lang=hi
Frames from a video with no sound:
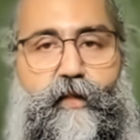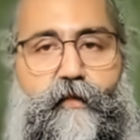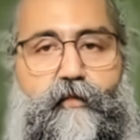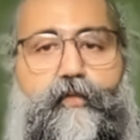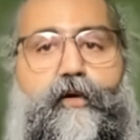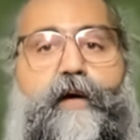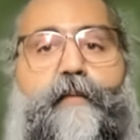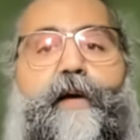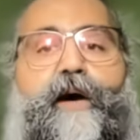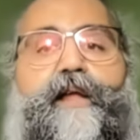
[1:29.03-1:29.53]

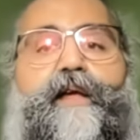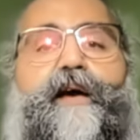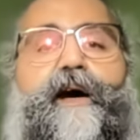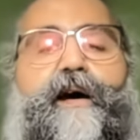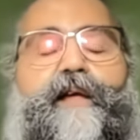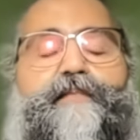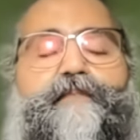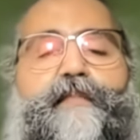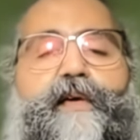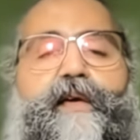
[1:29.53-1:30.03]
वो हमारे
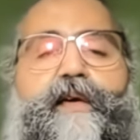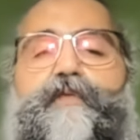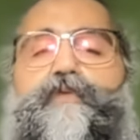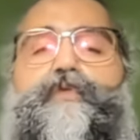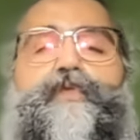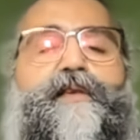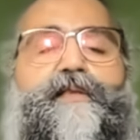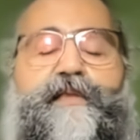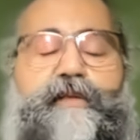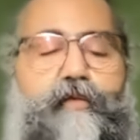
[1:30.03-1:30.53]
हाथ में है वो
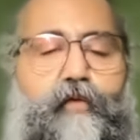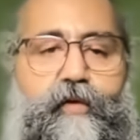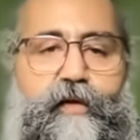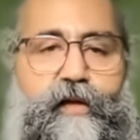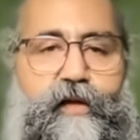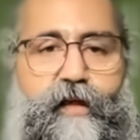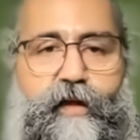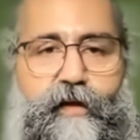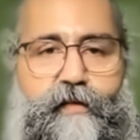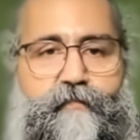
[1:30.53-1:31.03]
किसी और
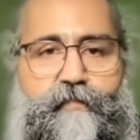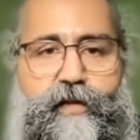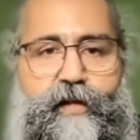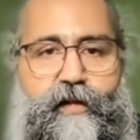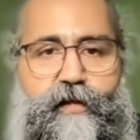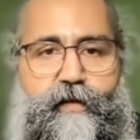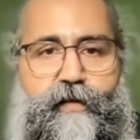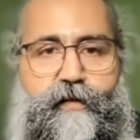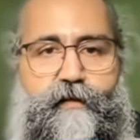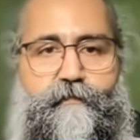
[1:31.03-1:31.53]
के हाथ में
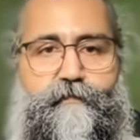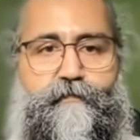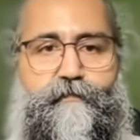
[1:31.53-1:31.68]
नहीं है